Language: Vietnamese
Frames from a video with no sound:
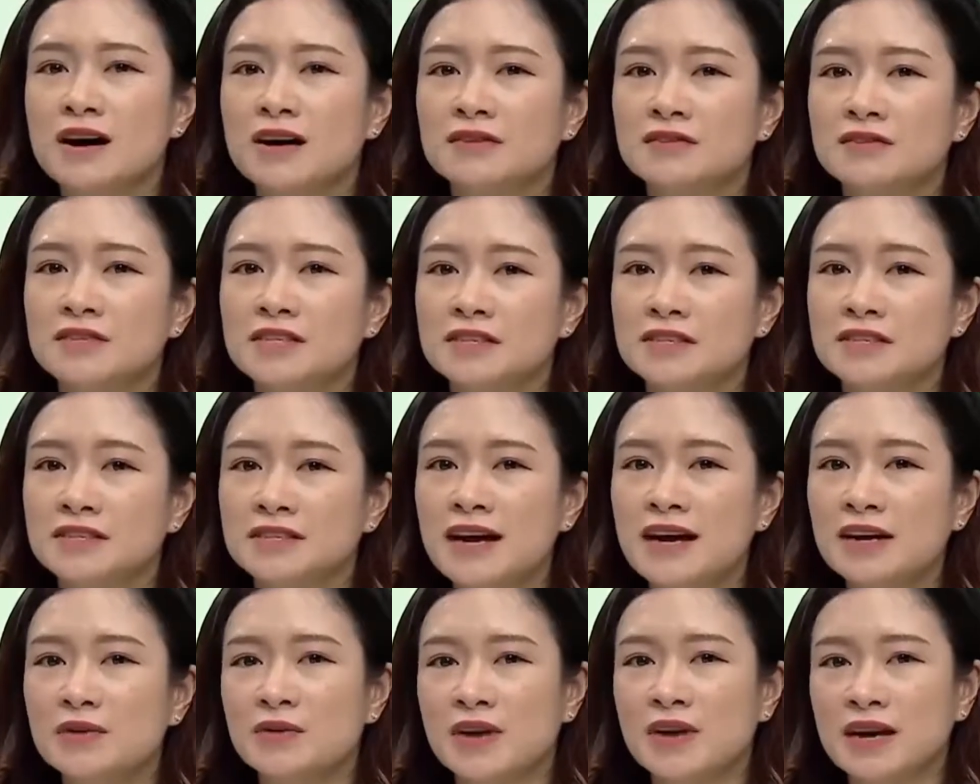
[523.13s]
uh, chính
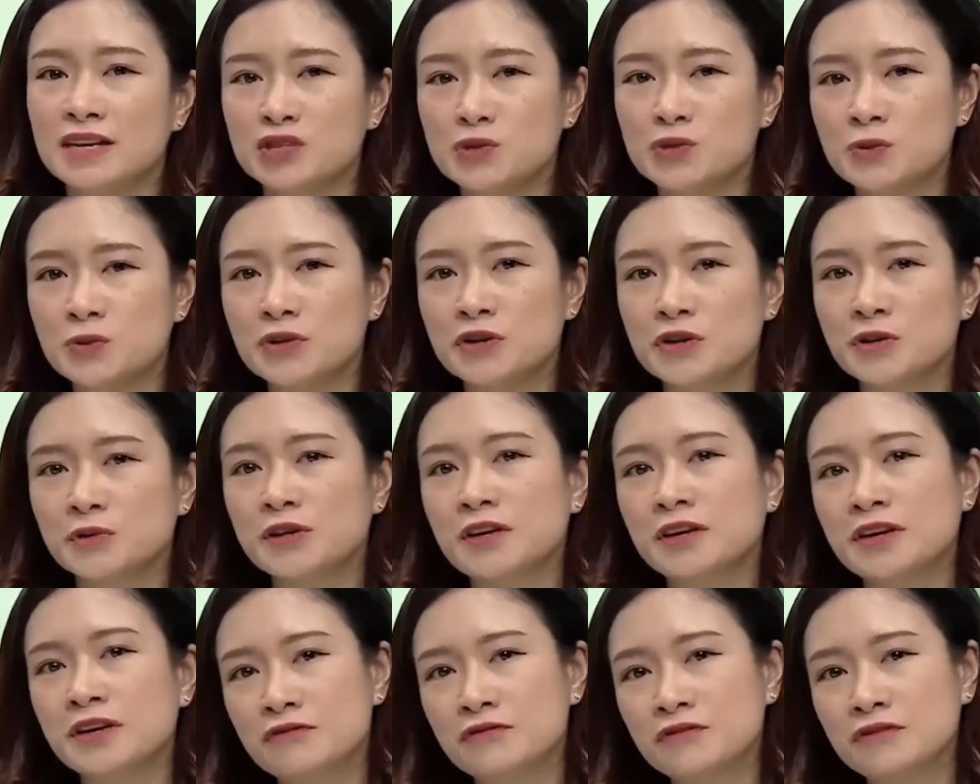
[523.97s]
sách của cả trung ương
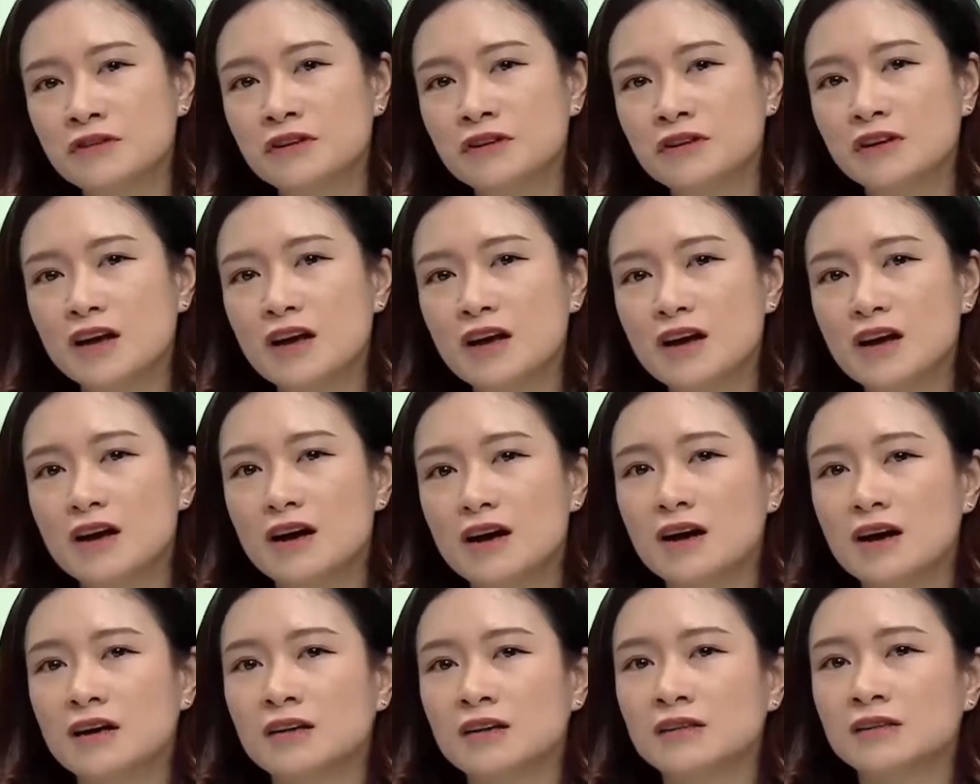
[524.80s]
như là địa phương
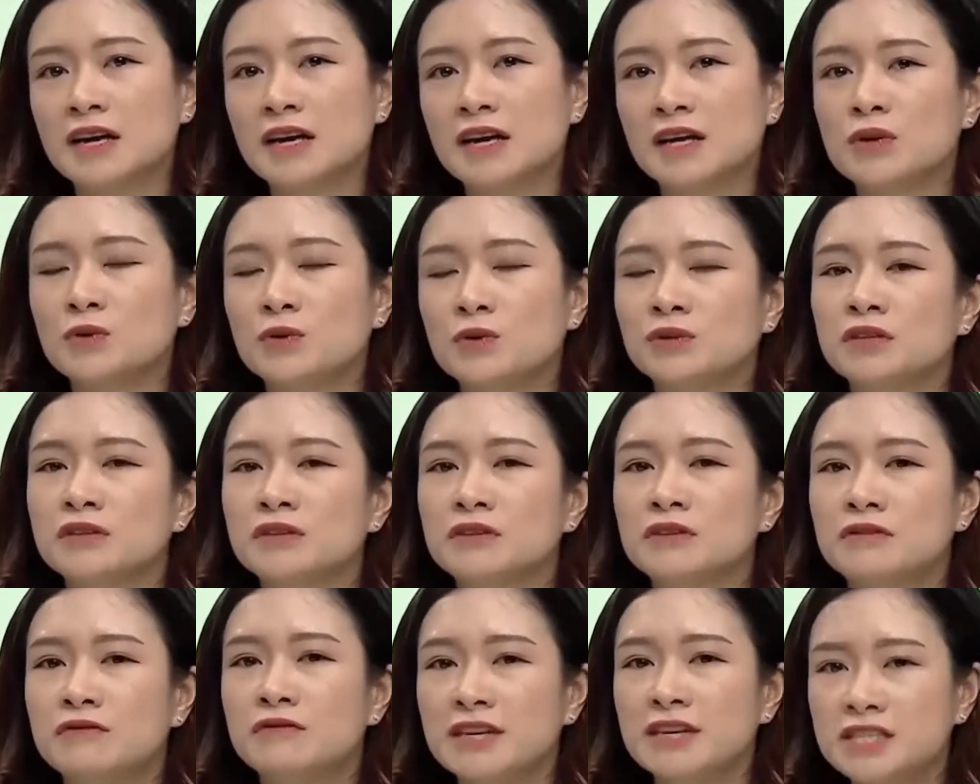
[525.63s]
uh, để đầu
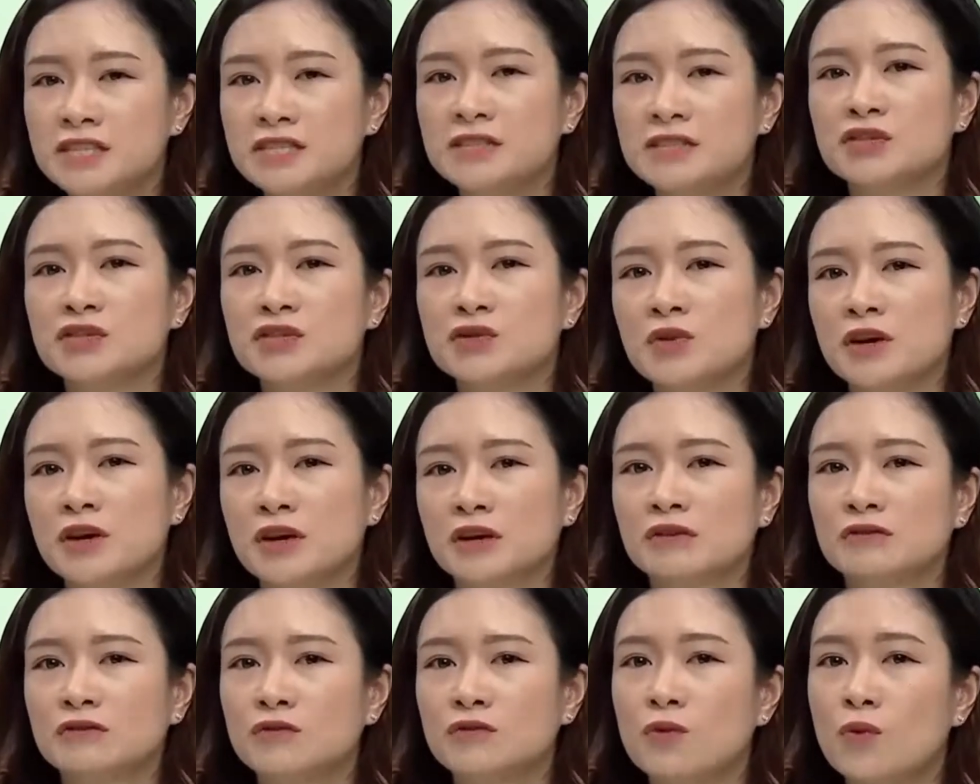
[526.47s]
tư phát triển du
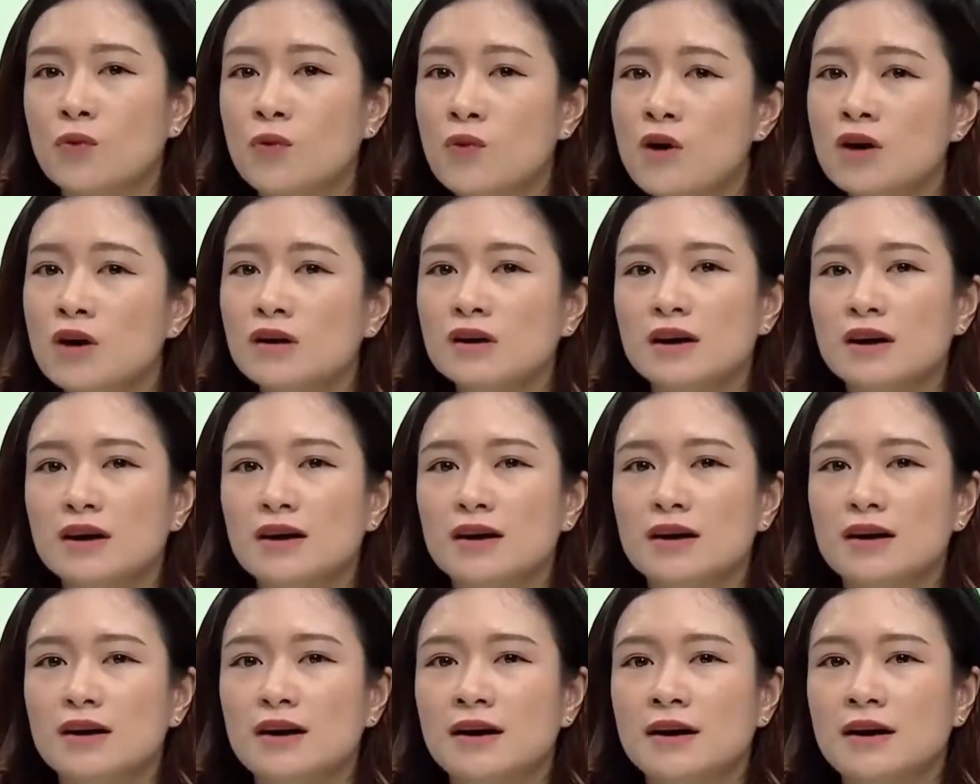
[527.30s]
lịch Phú Quốc
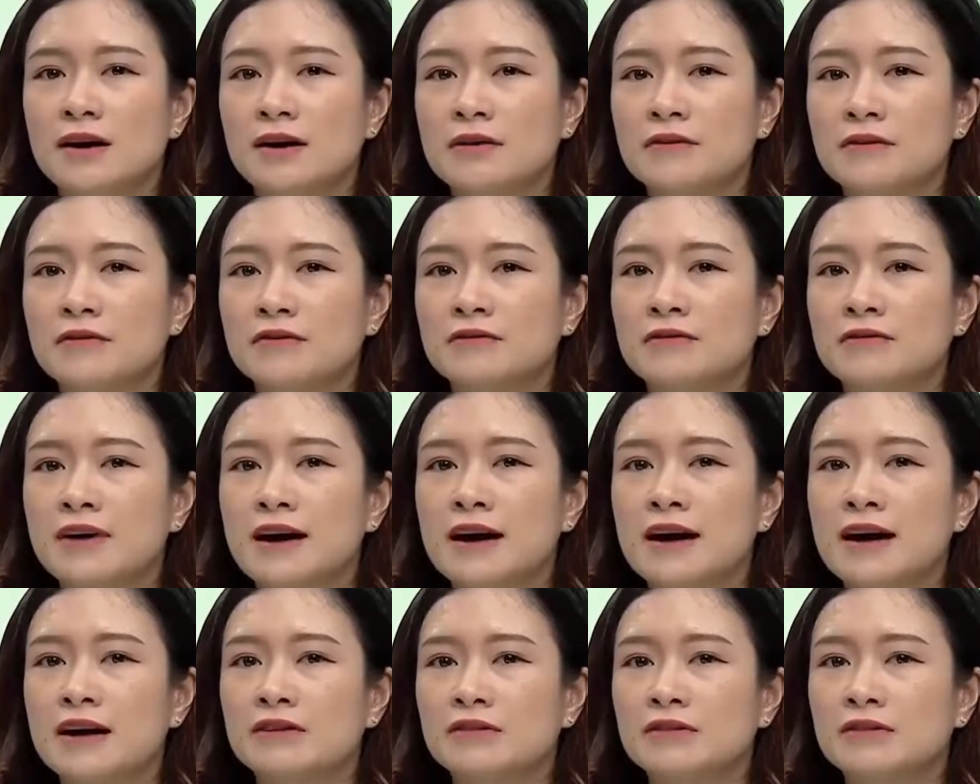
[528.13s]
uh,
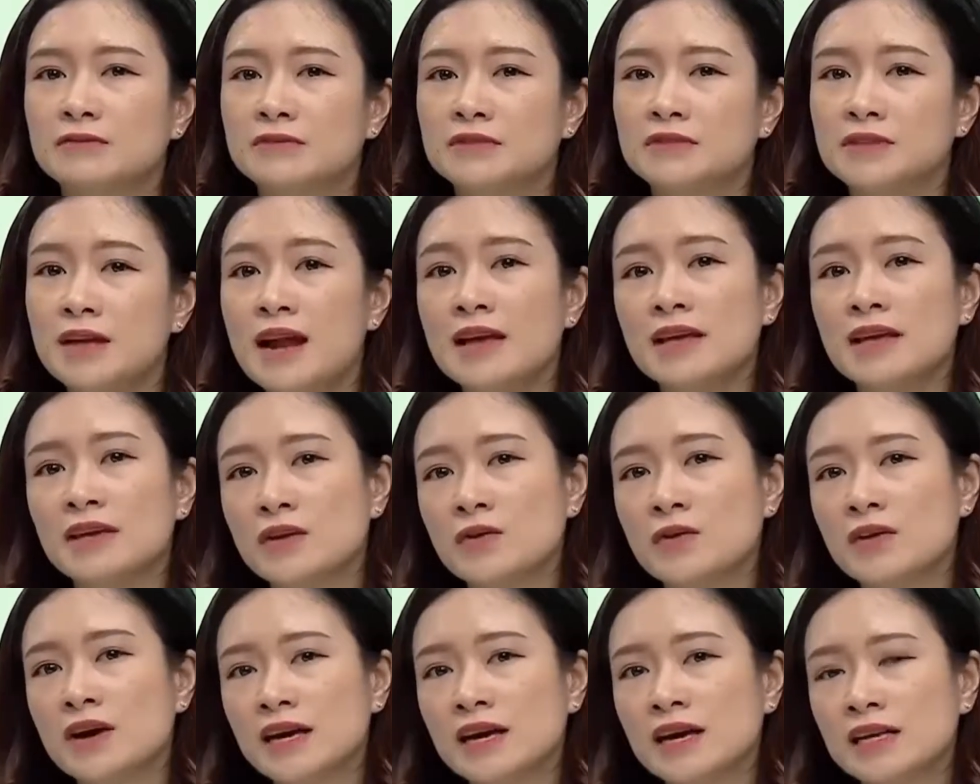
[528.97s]
và rất là
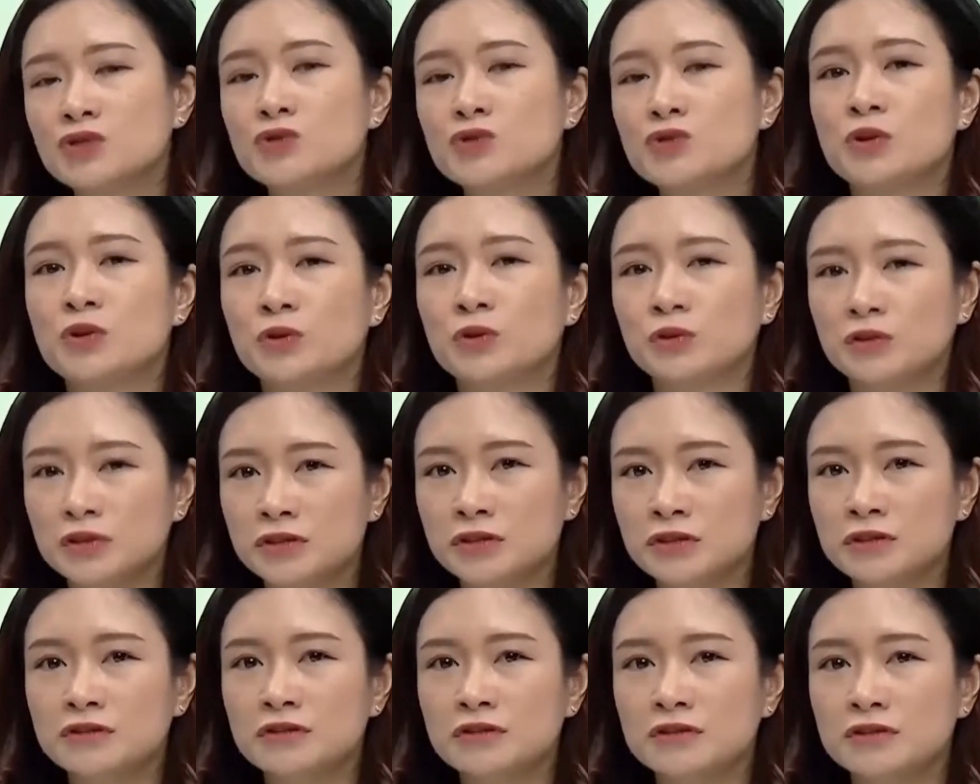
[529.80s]
nhiều các cái chủ đầu
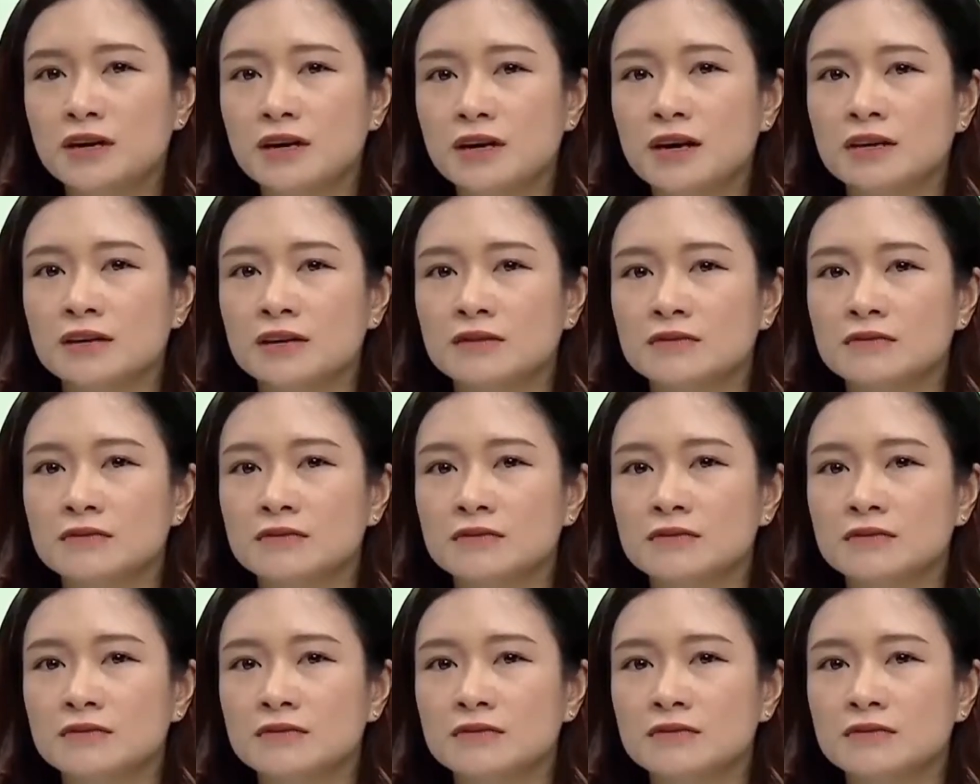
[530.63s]
tư uh,